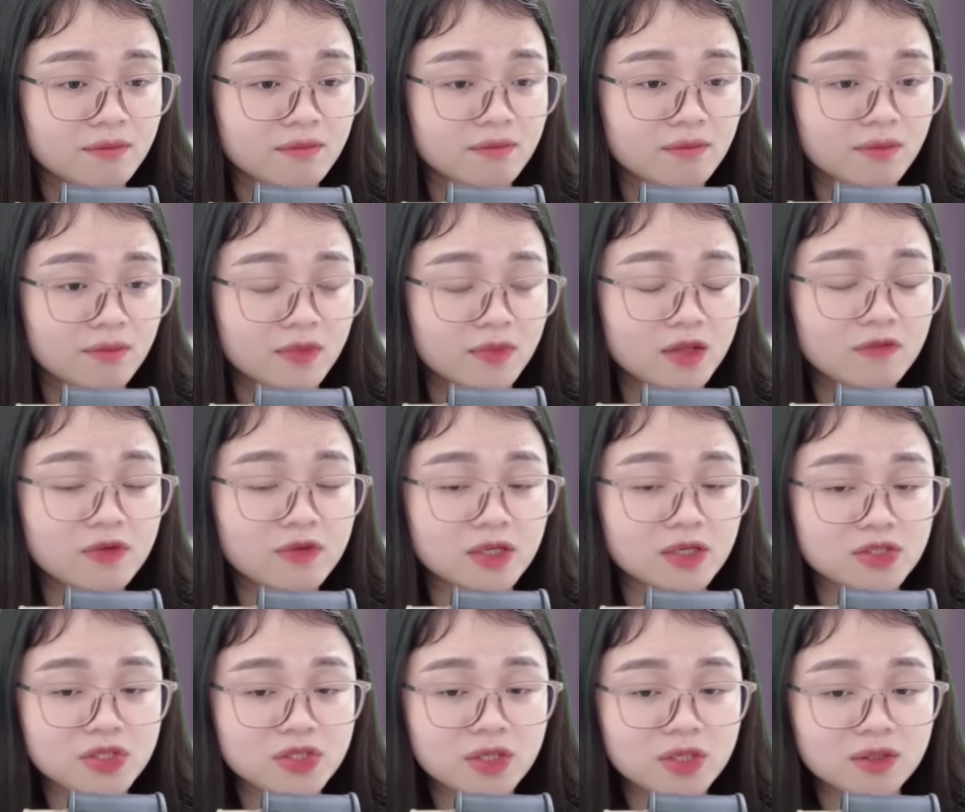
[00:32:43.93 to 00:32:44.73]
Những việc
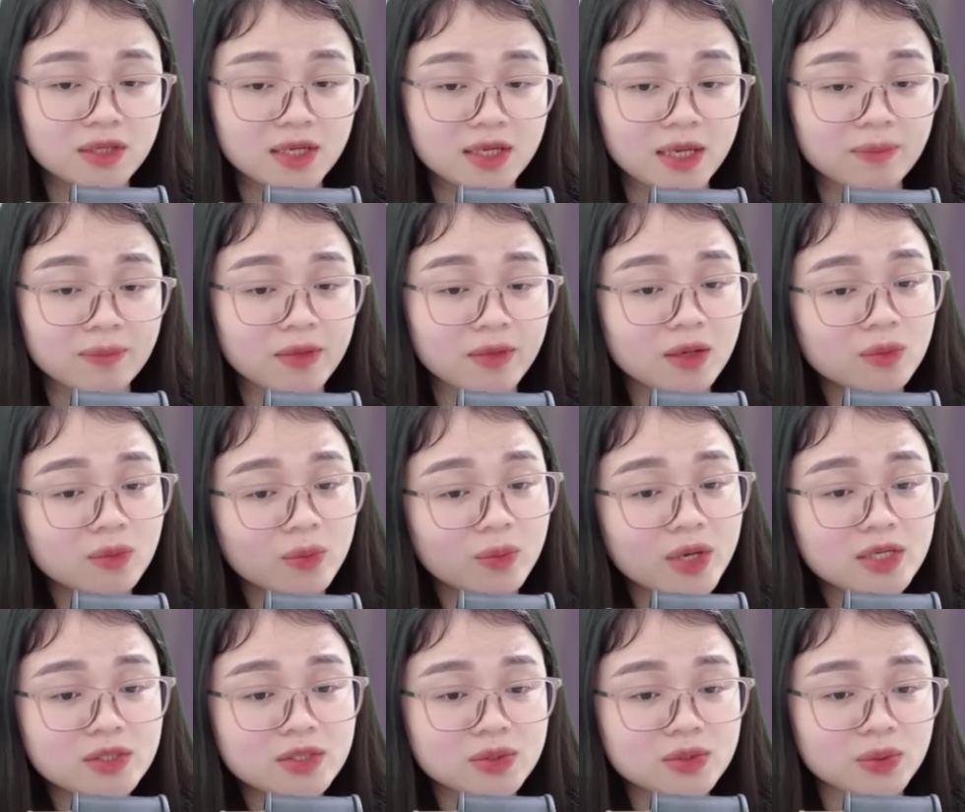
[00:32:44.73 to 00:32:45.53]
trước đây em đã
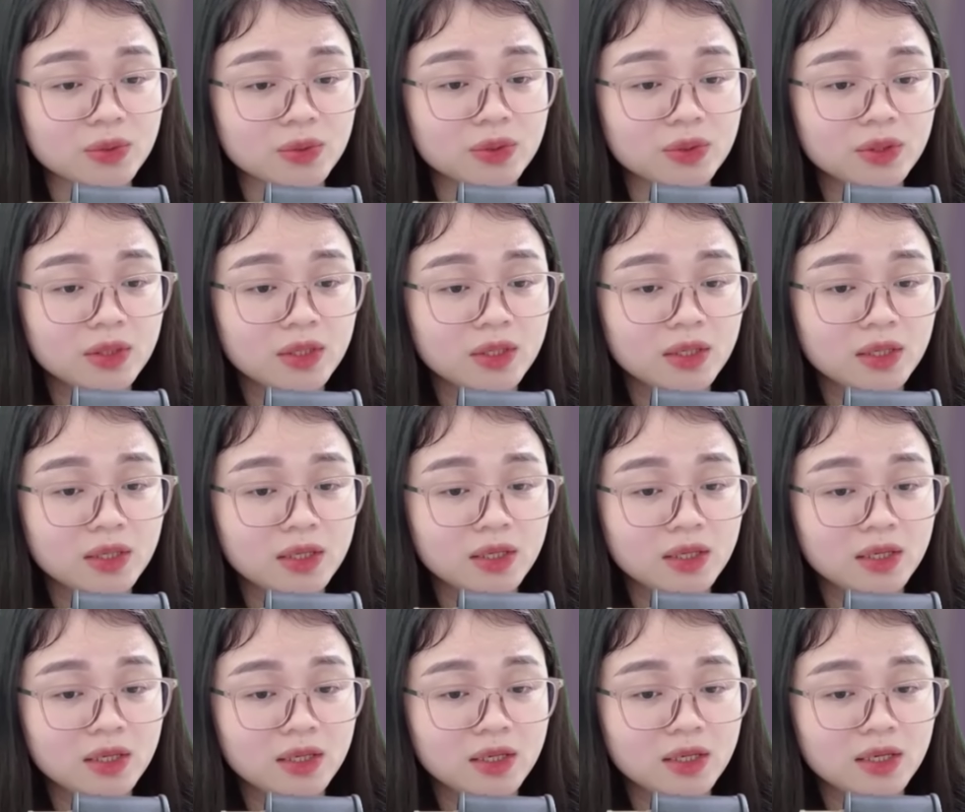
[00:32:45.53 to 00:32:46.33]
quên rồi
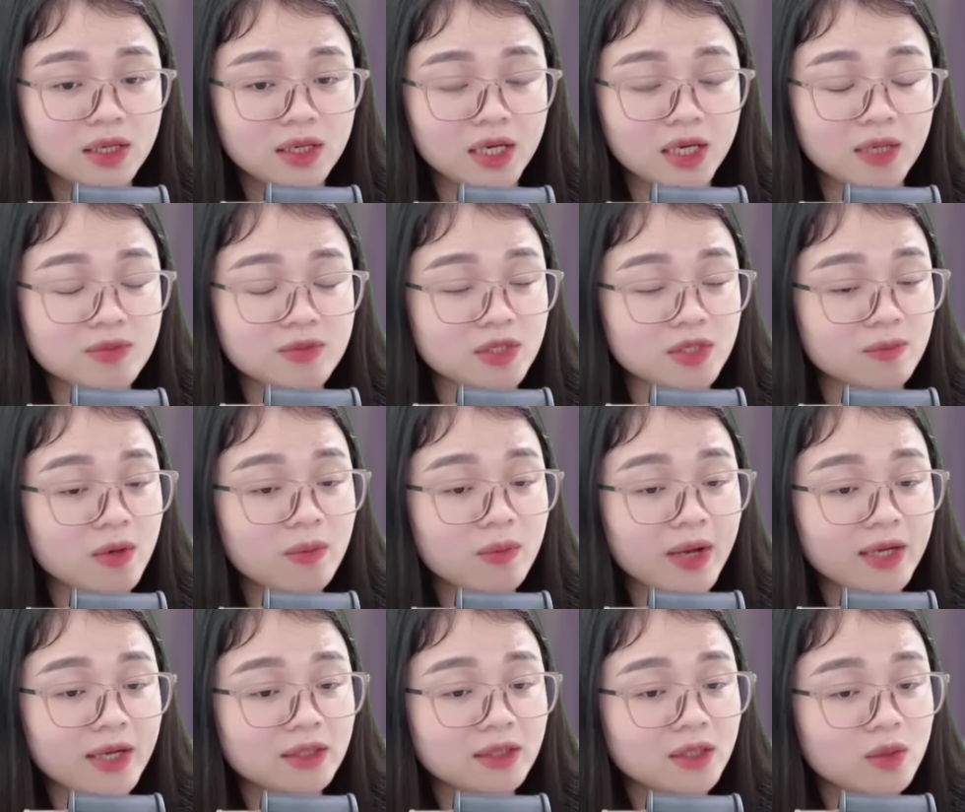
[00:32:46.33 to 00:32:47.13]
Em chỉ mong
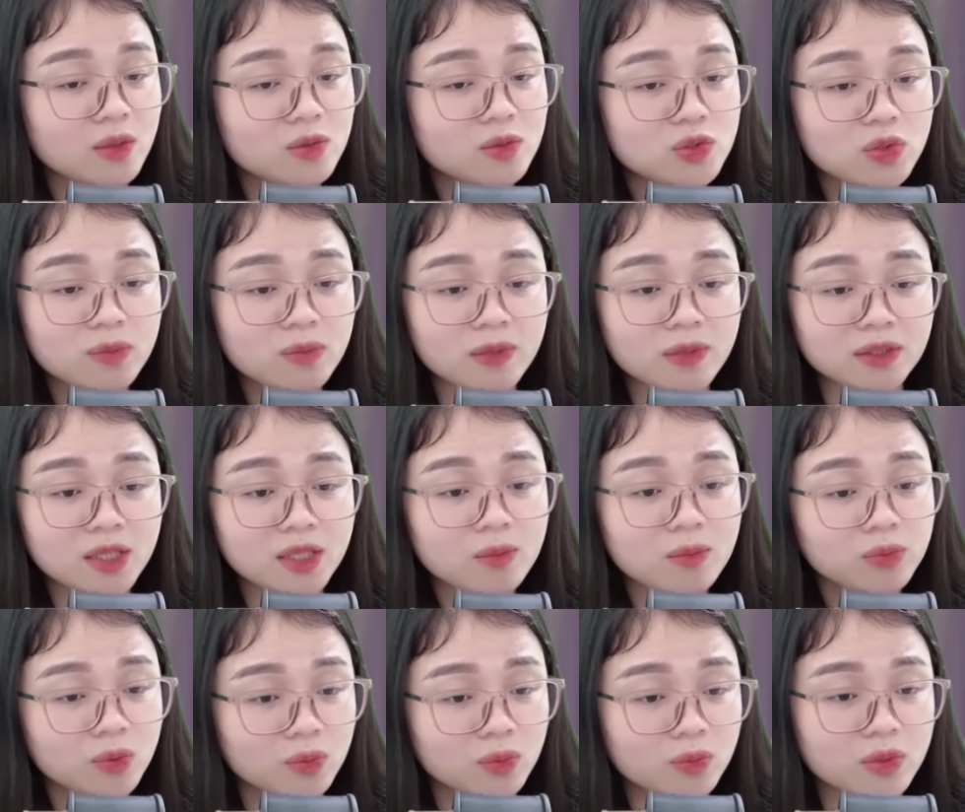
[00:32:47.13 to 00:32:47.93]
anh thông suốt và tiếp
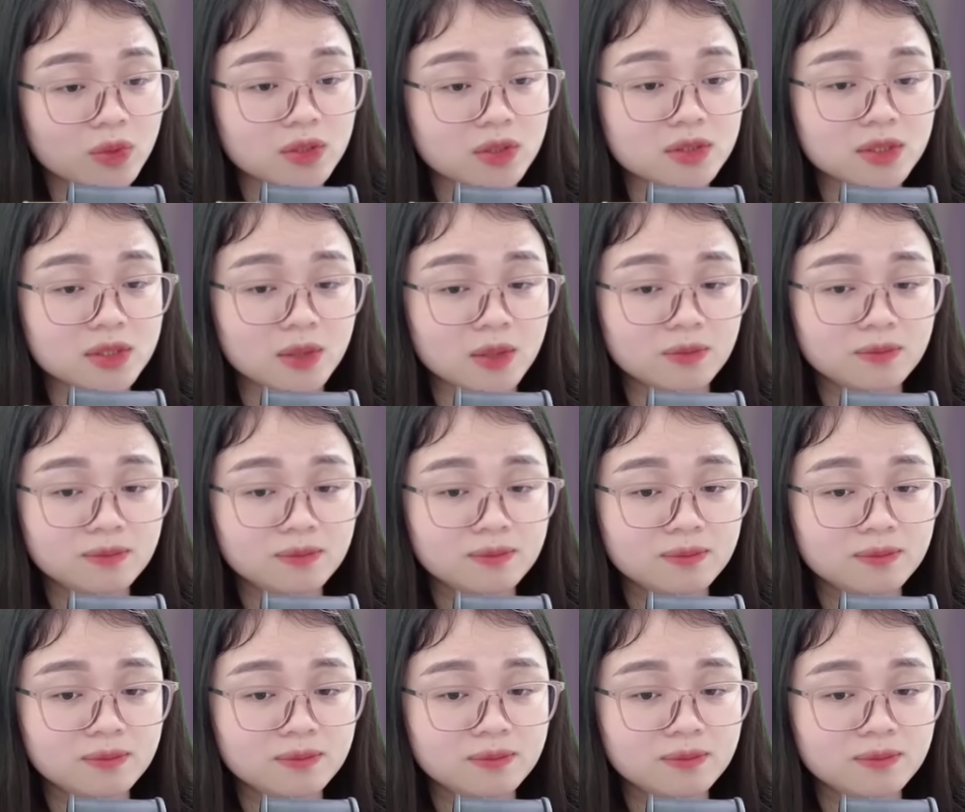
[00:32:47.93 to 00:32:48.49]
tục cuộc sống